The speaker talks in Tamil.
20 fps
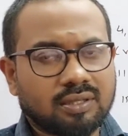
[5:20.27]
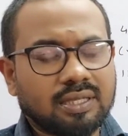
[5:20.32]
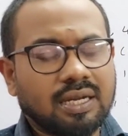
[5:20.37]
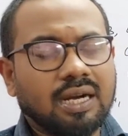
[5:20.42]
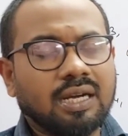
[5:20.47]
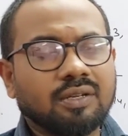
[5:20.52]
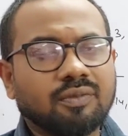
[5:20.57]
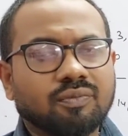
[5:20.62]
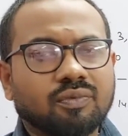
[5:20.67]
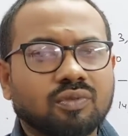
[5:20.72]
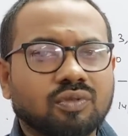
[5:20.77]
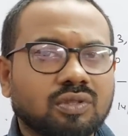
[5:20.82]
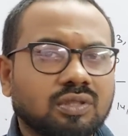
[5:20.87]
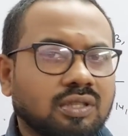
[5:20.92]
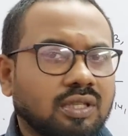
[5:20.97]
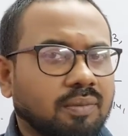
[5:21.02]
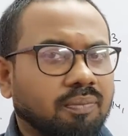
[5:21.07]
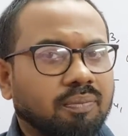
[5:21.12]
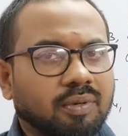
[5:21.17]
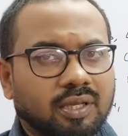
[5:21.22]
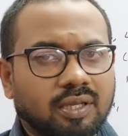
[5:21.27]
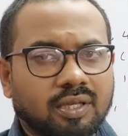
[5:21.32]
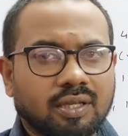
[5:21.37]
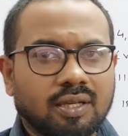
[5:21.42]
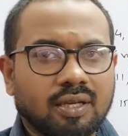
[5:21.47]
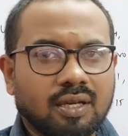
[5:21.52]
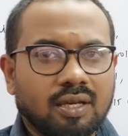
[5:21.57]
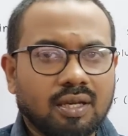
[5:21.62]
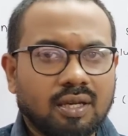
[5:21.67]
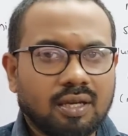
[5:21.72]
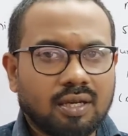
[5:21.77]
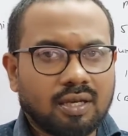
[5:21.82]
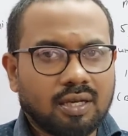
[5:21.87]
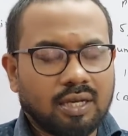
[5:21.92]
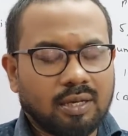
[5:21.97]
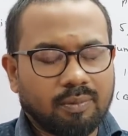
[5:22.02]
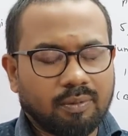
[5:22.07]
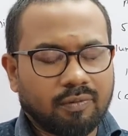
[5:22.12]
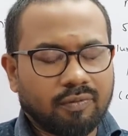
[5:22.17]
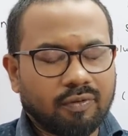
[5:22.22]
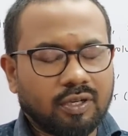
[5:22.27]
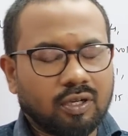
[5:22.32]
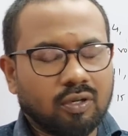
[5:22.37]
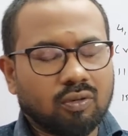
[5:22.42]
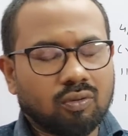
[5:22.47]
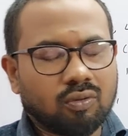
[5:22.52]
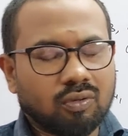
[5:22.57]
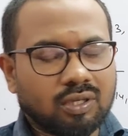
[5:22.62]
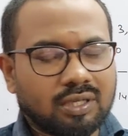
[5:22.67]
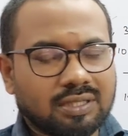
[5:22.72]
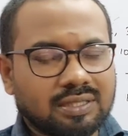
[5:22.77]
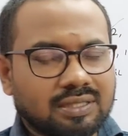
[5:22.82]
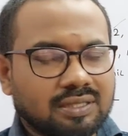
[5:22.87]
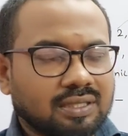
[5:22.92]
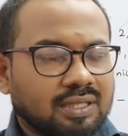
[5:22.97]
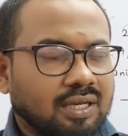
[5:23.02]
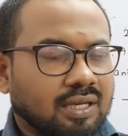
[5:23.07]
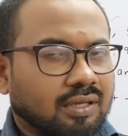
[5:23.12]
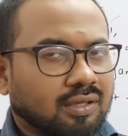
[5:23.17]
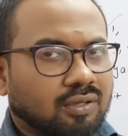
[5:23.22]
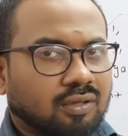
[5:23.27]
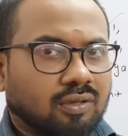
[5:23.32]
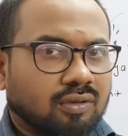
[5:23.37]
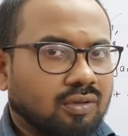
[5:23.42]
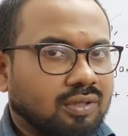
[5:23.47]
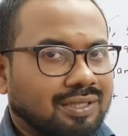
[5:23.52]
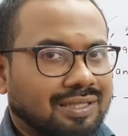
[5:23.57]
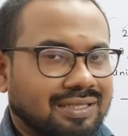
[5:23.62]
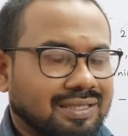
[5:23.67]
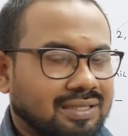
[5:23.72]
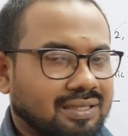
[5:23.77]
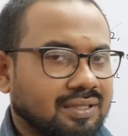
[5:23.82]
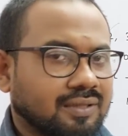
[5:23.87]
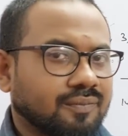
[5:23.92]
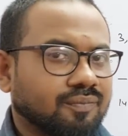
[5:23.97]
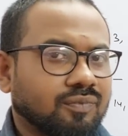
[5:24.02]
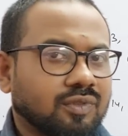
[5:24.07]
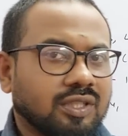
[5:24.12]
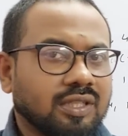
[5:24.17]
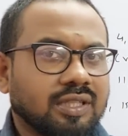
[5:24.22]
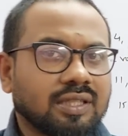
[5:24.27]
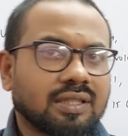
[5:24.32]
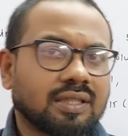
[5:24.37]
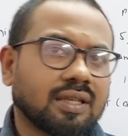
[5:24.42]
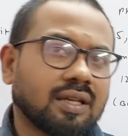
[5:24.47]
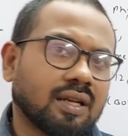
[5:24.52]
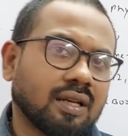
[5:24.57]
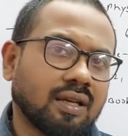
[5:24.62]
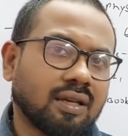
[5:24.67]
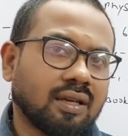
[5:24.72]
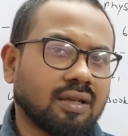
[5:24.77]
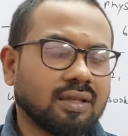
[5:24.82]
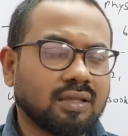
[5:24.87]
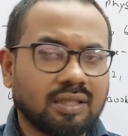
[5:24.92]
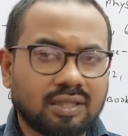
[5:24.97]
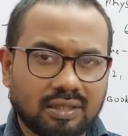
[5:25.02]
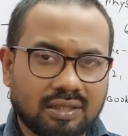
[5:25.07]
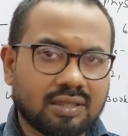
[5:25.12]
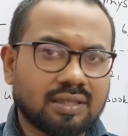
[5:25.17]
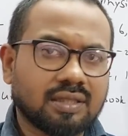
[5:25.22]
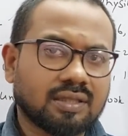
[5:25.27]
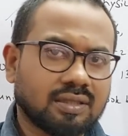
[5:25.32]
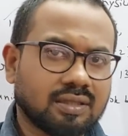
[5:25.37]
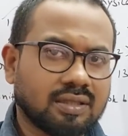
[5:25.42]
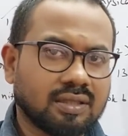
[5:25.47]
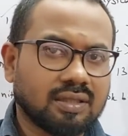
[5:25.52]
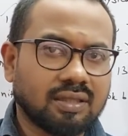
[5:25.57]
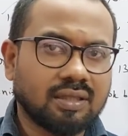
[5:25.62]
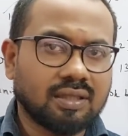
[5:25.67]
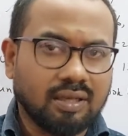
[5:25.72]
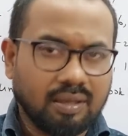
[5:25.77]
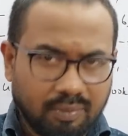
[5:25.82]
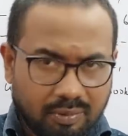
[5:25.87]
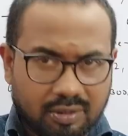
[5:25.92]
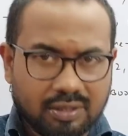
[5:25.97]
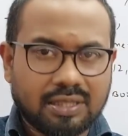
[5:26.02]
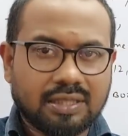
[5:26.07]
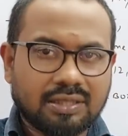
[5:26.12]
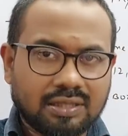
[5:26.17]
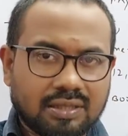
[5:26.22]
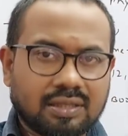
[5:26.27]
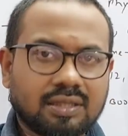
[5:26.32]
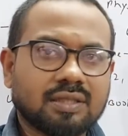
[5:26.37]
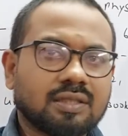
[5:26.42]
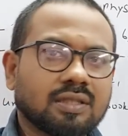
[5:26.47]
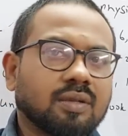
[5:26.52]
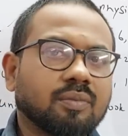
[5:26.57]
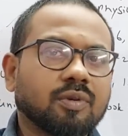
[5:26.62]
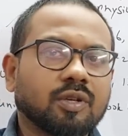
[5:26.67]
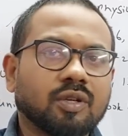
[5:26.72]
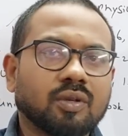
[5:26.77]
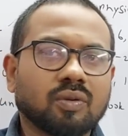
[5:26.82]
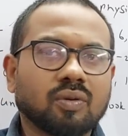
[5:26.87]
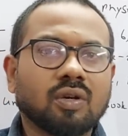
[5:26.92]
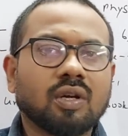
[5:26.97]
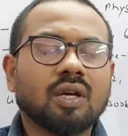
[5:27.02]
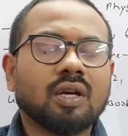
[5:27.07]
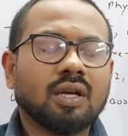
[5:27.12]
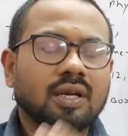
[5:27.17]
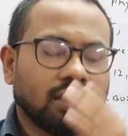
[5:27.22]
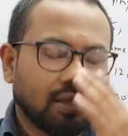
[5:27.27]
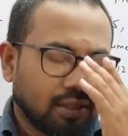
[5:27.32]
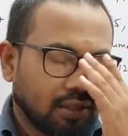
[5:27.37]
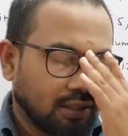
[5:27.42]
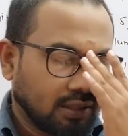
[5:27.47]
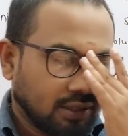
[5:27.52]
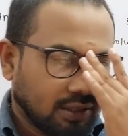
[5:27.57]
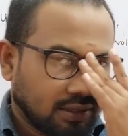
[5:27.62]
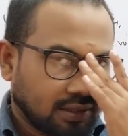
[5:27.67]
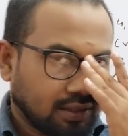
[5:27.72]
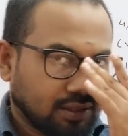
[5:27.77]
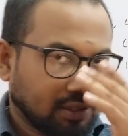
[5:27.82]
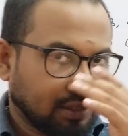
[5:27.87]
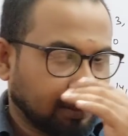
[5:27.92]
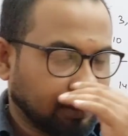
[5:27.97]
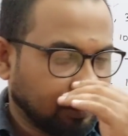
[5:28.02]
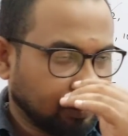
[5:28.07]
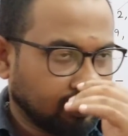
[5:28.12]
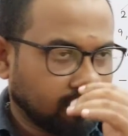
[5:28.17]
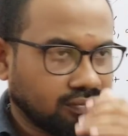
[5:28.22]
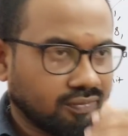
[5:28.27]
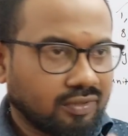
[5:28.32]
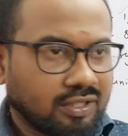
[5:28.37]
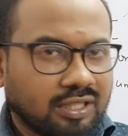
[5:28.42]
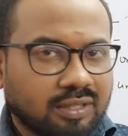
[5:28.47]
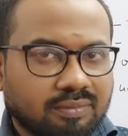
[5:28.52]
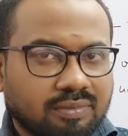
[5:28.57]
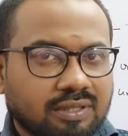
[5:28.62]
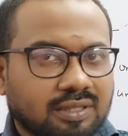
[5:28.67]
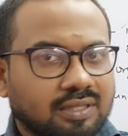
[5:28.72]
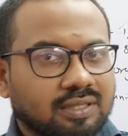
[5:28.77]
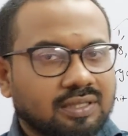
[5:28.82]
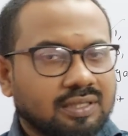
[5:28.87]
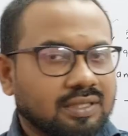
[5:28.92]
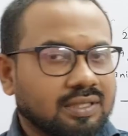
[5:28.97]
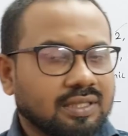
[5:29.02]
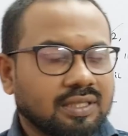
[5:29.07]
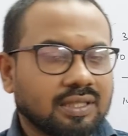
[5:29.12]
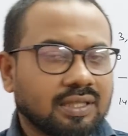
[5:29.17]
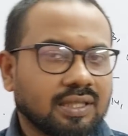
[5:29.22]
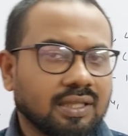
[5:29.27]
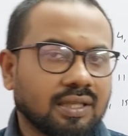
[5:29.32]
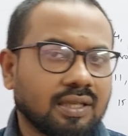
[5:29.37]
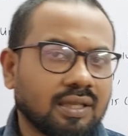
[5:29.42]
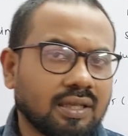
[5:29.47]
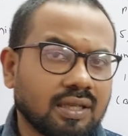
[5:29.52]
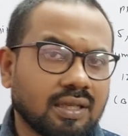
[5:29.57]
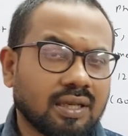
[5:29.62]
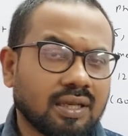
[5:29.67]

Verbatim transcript: தேலின் ஃபியூஷன் கப்ளிங் அப்புறம் ஃபீனாலோட டெஸ்ட்டு ஆல்கஹாலோட டெஸ்ட்டு ஈத்தரில் ஈத்தர் செக்ஷனில் அப்படி செக்ஷன் செக்ஷனாக படிக்கணும் ஈத்தர் செக்ஷனில் வில்லியம் சிந்தசிஸ் ஈத்தரு